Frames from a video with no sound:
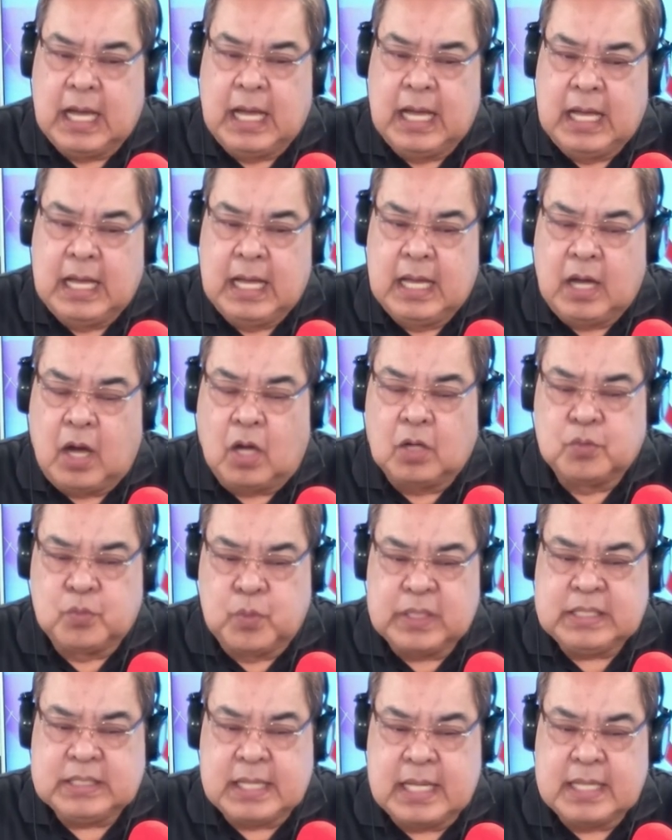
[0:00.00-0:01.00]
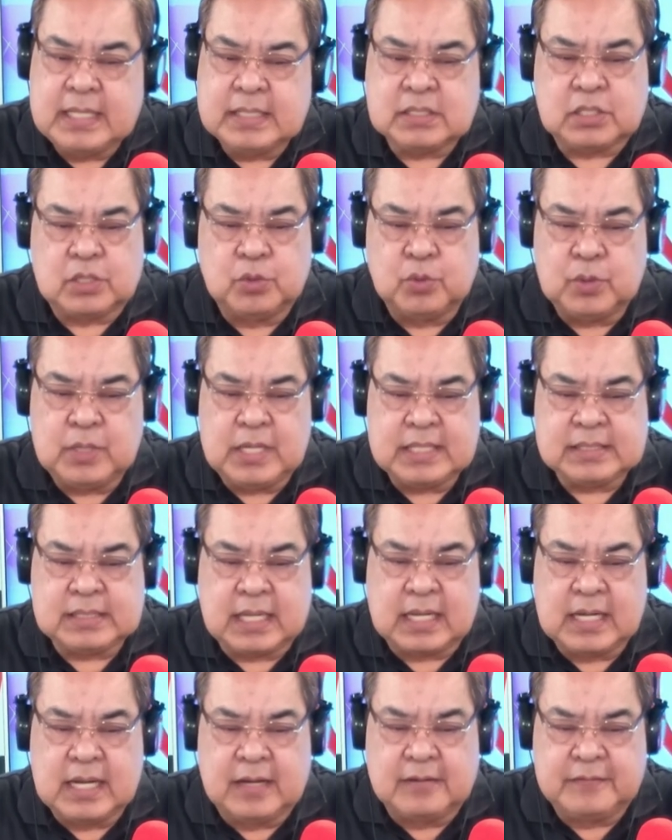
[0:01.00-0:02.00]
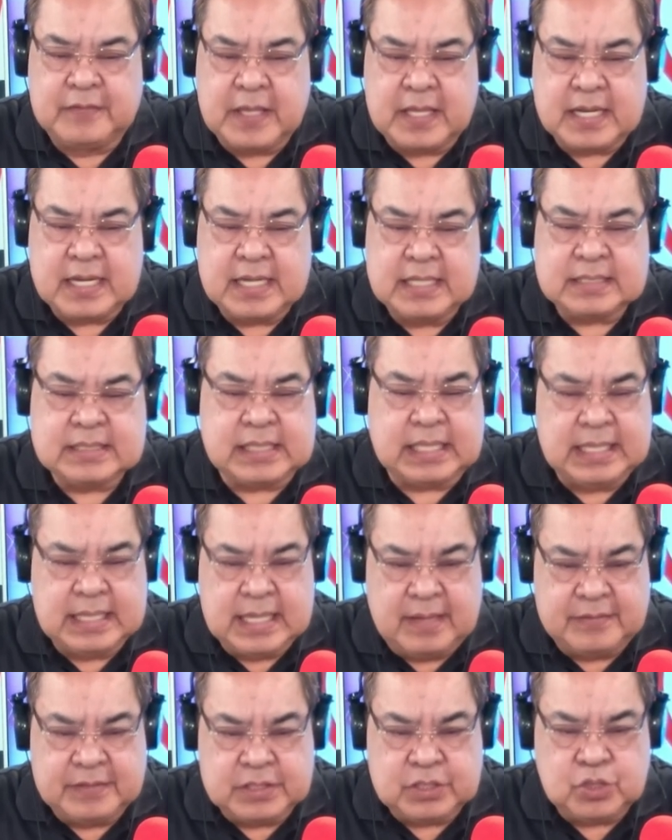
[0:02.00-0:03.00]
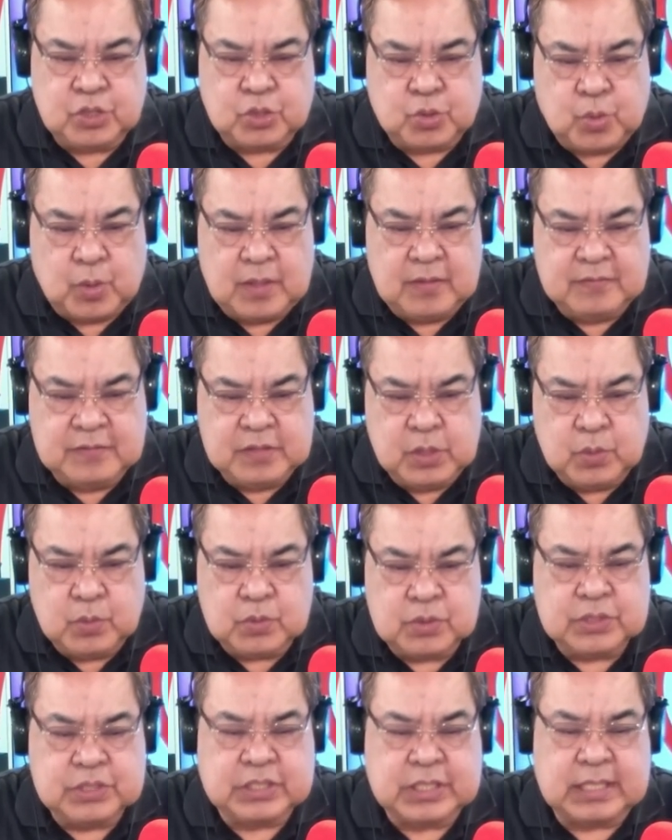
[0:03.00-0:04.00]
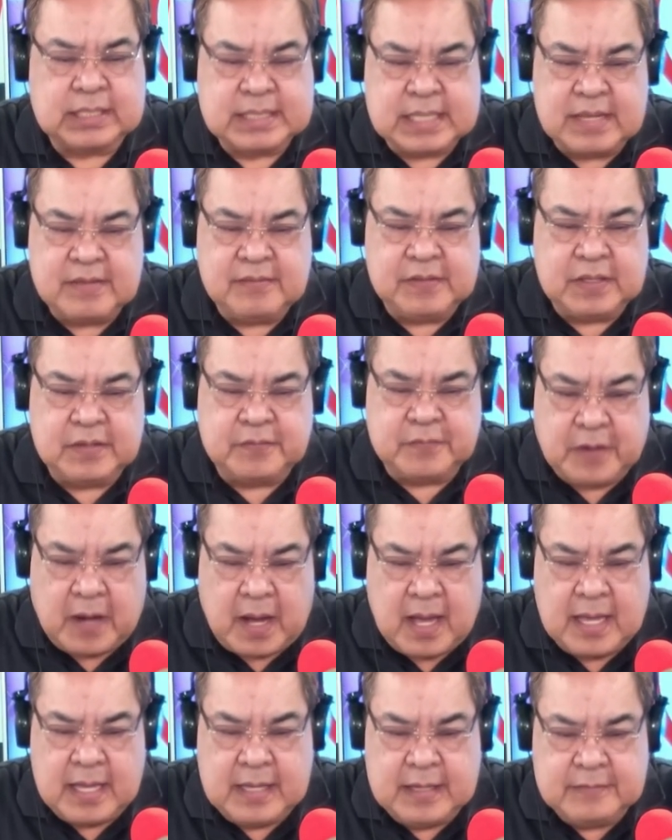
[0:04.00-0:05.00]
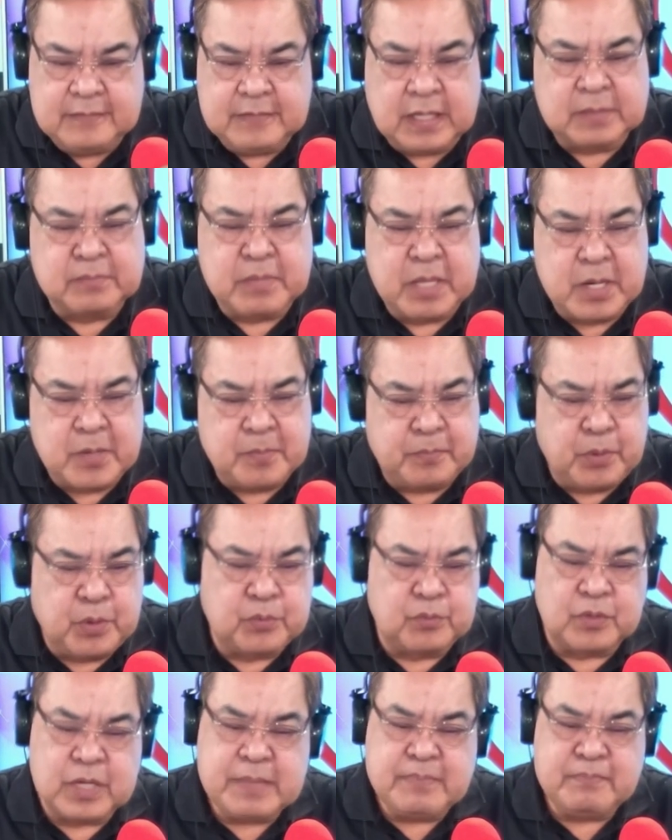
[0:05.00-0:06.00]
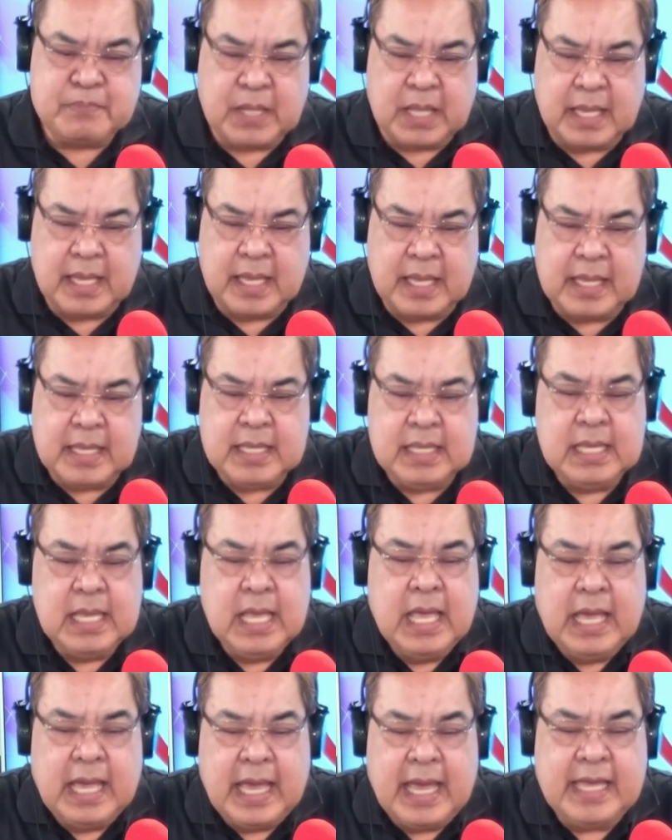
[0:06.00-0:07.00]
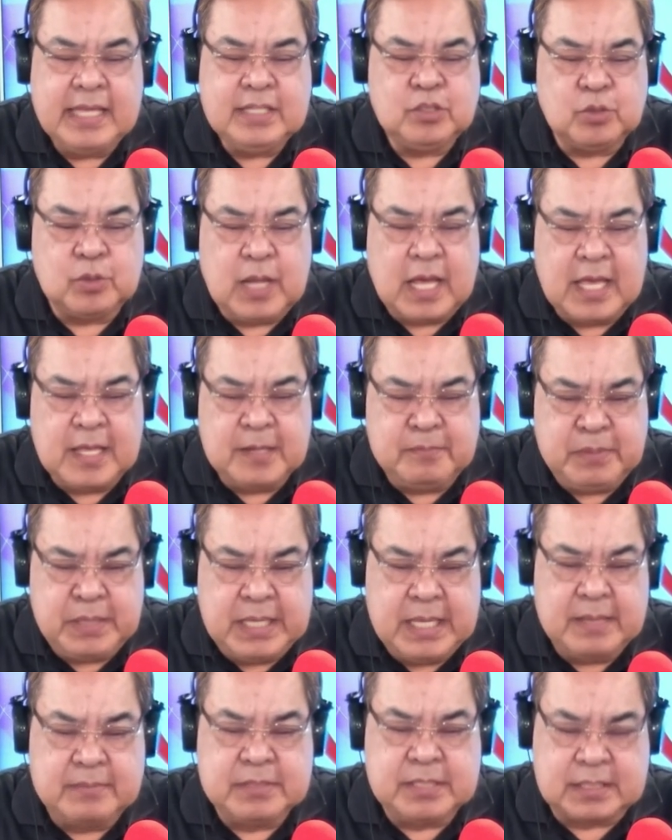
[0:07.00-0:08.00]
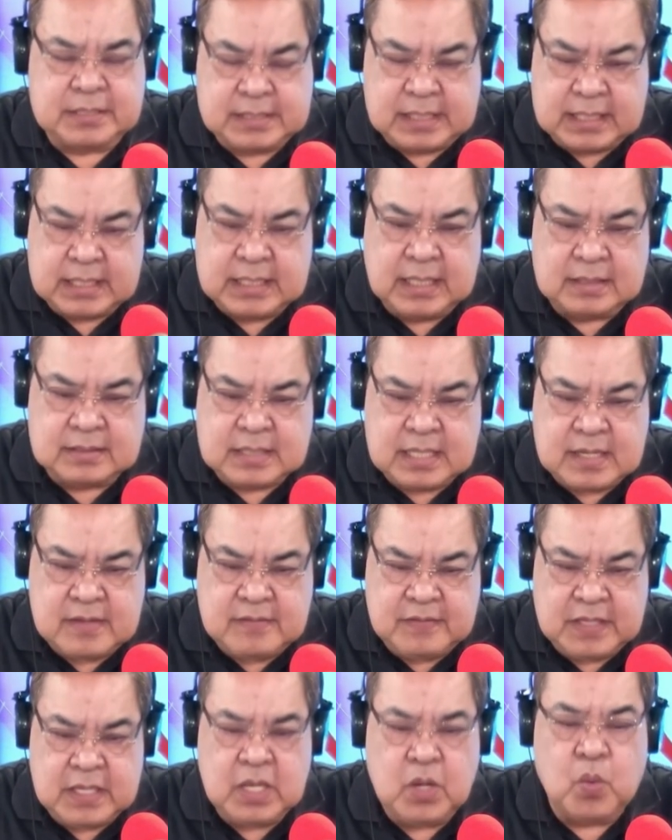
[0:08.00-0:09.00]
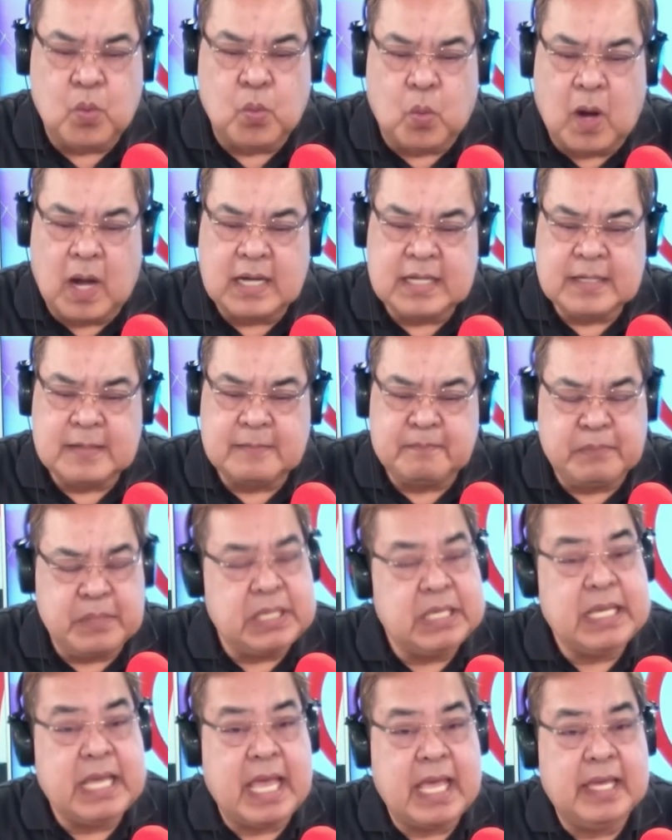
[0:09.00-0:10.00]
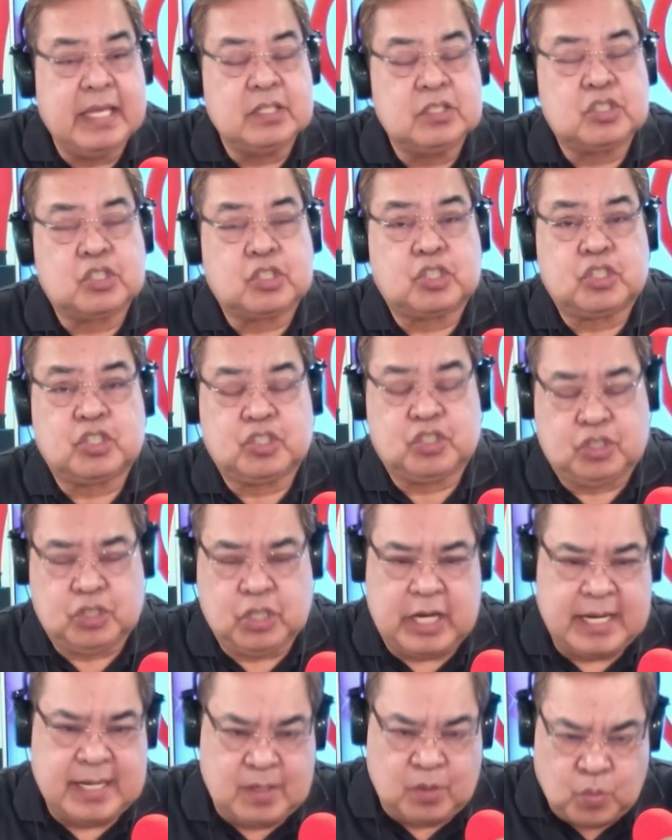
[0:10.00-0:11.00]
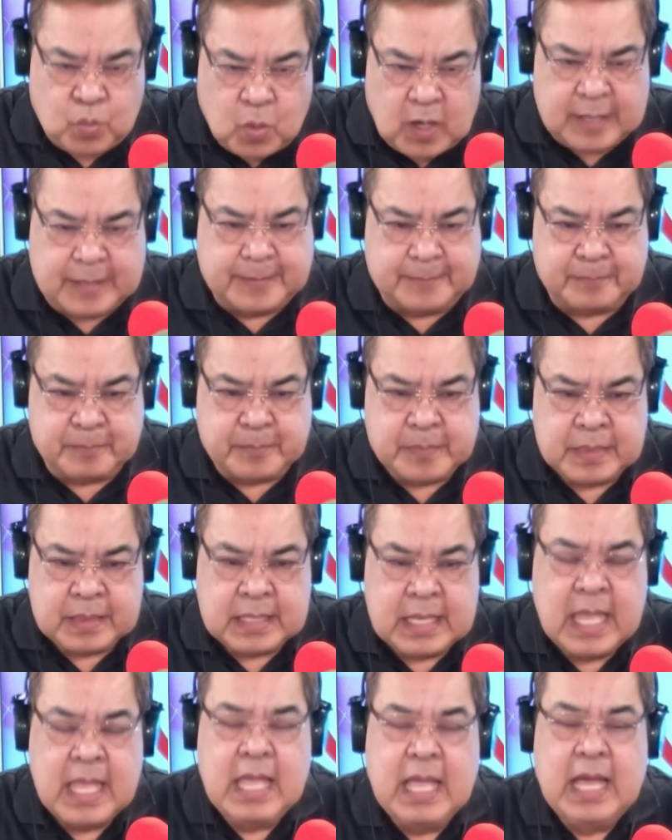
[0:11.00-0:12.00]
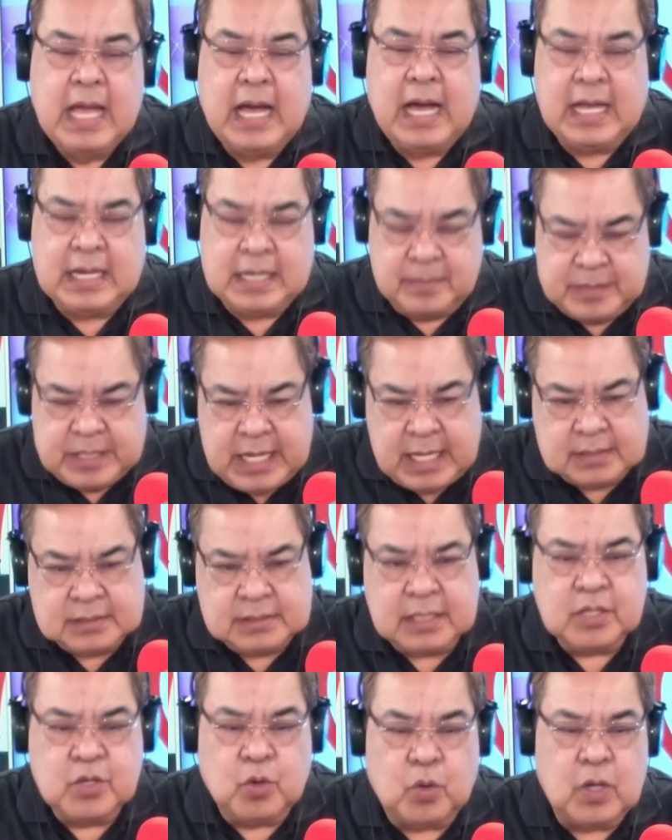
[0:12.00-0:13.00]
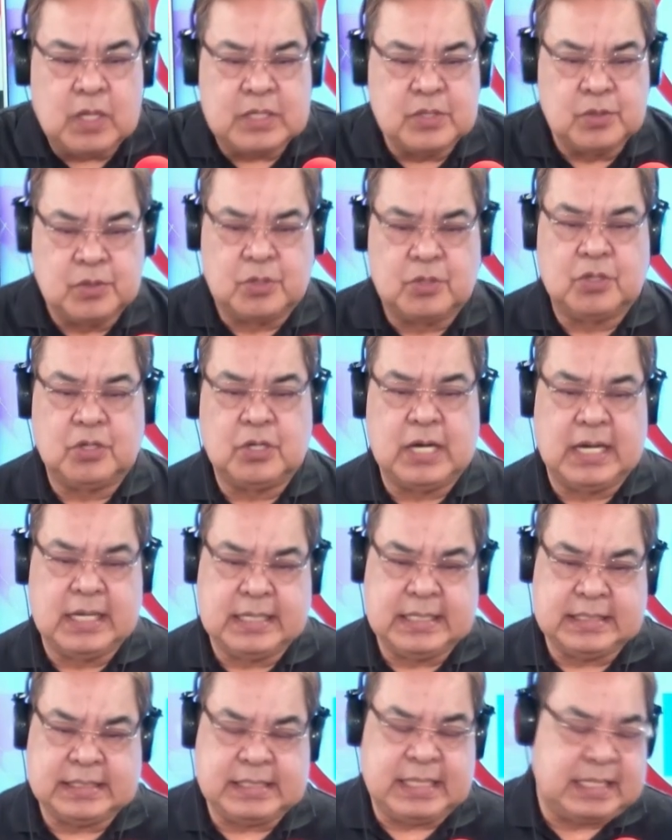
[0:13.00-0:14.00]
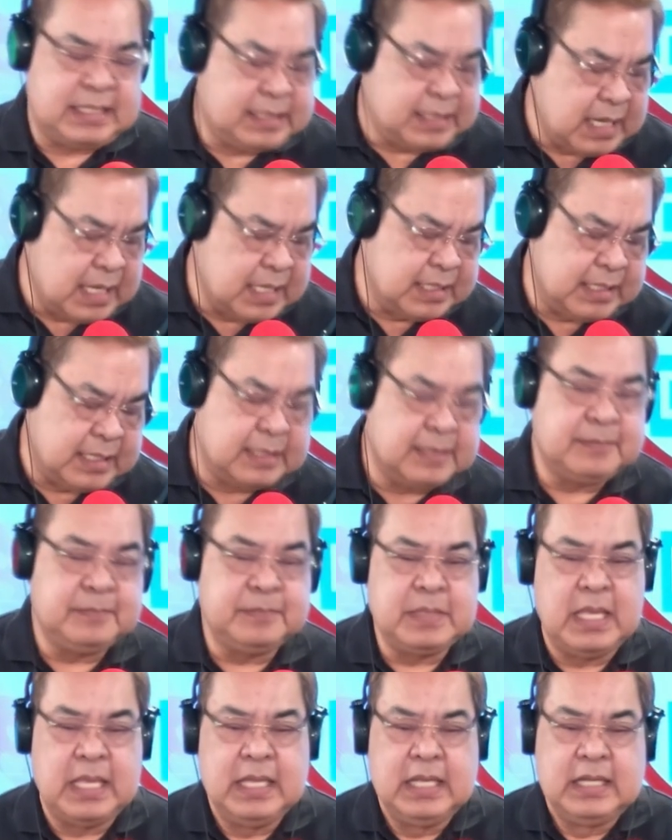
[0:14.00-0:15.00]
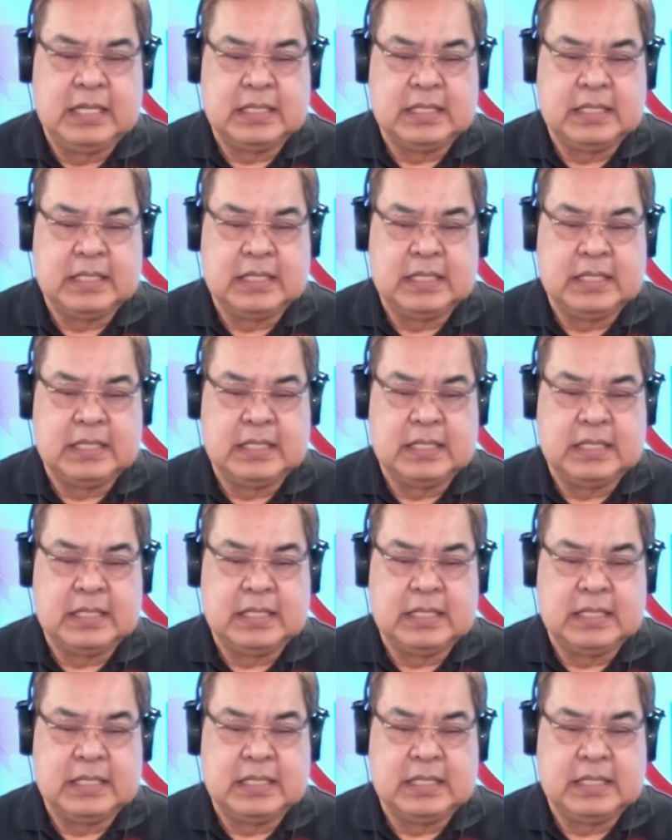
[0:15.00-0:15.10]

Uh, on weekdays, lunes hanggang biyernes, 11 to 12 noon sa TV5 at meron pong replay, 8 to 9 p.m. sa Signal TV 1PH Channel 1. Alamin natin kung ano ang kasaiksayan